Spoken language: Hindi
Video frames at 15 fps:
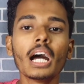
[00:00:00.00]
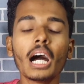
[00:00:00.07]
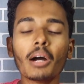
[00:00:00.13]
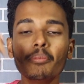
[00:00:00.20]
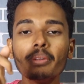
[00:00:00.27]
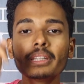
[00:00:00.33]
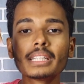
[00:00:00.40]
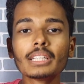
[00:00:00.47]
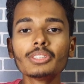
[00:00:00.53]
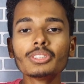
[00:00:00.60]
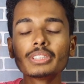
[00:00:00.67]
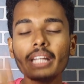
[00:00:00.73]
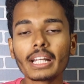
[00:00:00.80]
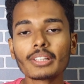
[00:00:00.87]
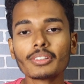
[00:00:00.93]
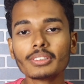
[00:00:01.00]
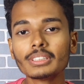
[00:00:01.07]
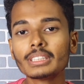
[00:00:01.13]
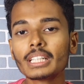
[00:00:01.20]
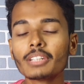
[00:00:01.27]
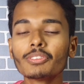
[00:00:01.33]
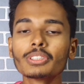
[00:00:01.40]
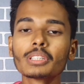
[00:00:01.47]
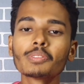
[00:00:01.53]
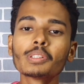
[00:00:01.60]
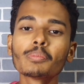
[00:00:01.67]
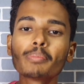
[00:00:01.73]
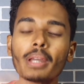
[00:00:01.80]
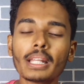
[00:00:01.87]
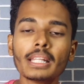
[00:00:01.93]
हमेशा जो टेक्नोलॉजी है वो सबसे
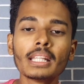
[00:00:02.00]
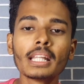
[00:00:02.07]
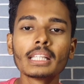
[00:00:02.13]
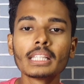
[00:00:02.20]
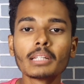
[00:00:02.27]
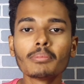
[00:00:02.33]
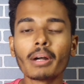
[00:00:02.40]
पहले लाती है